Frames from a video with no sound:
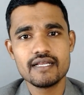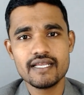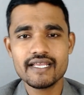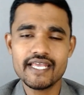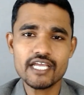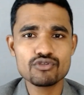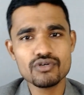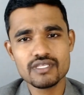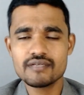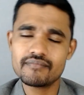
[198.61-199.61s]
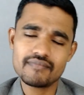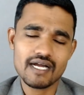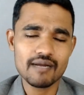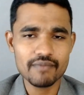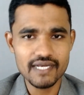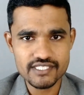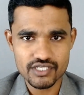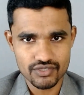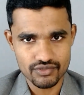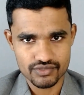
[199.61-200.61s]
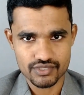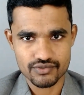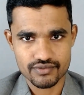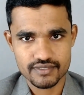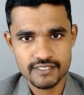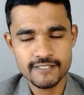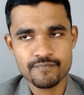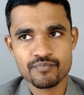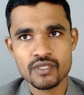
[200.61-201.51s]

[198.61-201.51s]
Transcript: लेकिन एक दो दिन आप ले सकते हो ज़रूर ठीक है